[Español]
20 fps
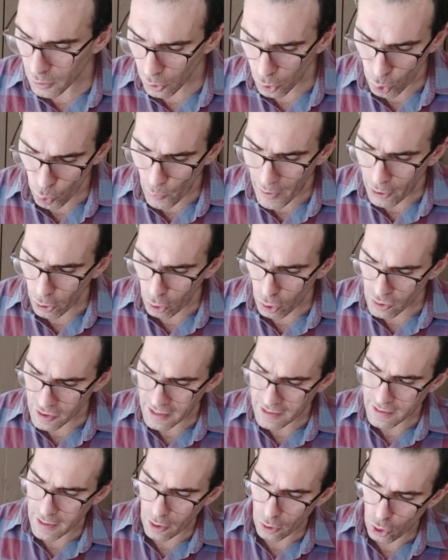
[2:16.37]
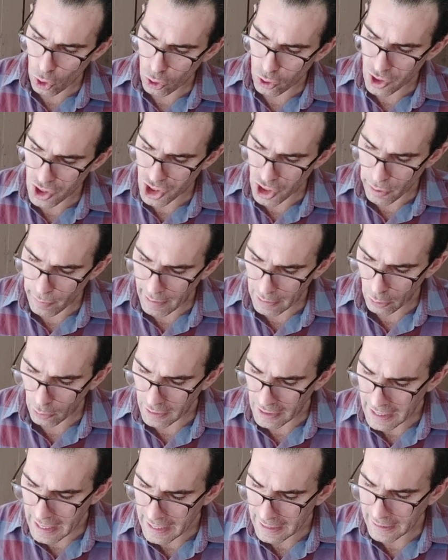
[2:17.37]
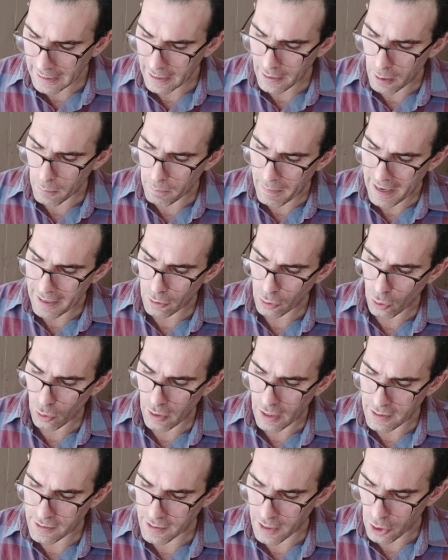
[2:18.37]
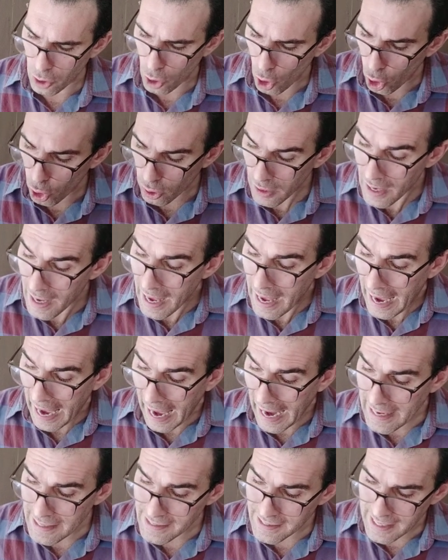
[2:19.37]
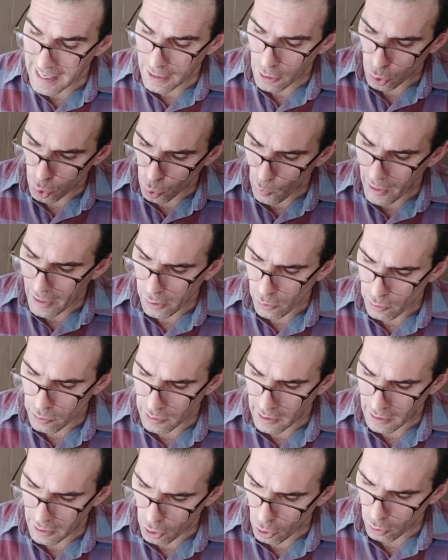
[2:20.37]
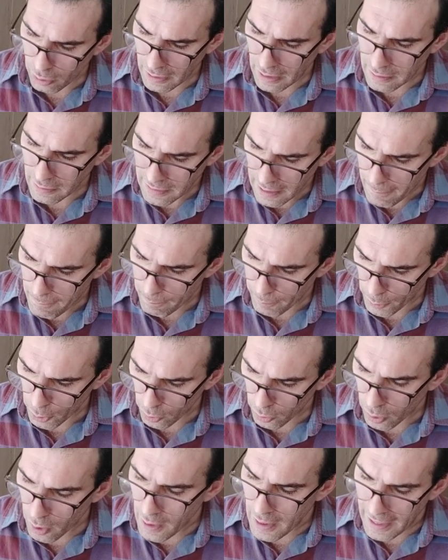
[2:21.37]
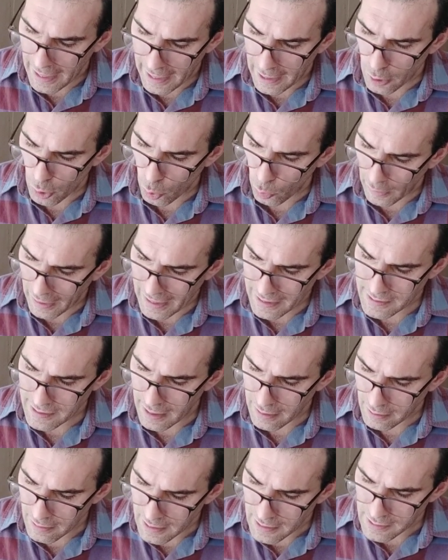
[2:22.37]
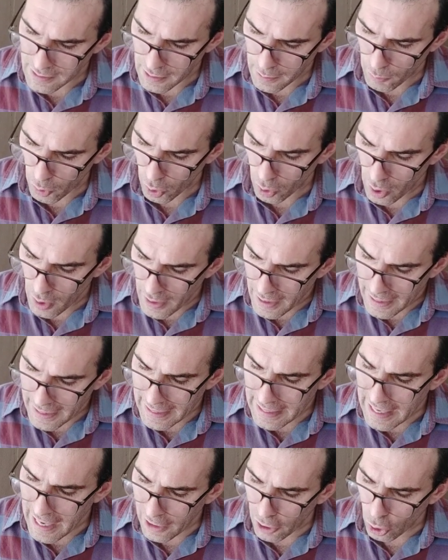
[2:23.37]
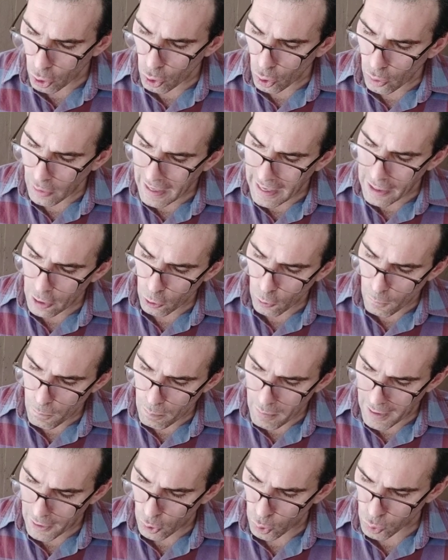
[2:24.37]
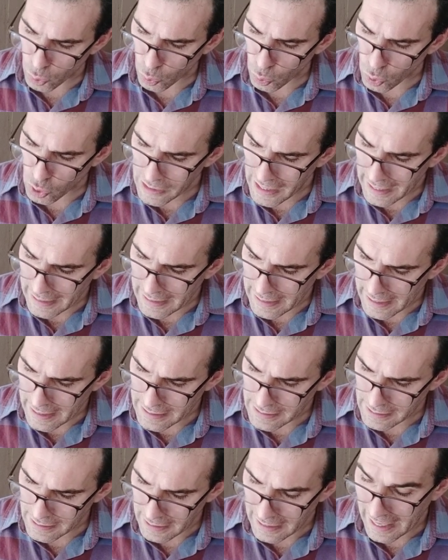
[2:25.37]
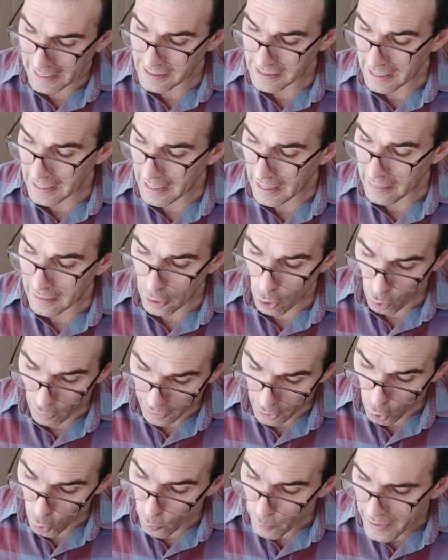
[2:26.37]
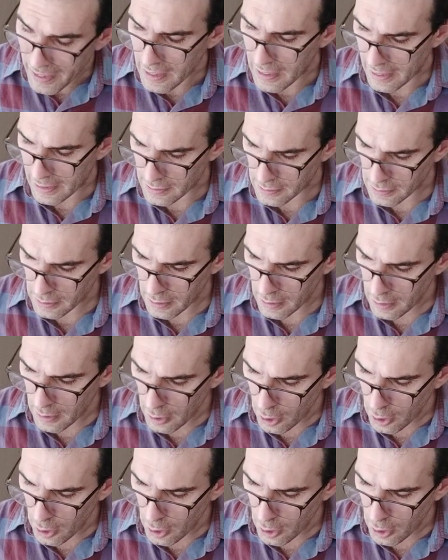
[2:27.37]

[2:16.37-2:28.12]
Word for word: Luego los sacerdotes llevaron el arca del pacto del Señor al santuario interior del templo, el lugar santísimo, y la colocaron bajo sus alas, las alas de los querubines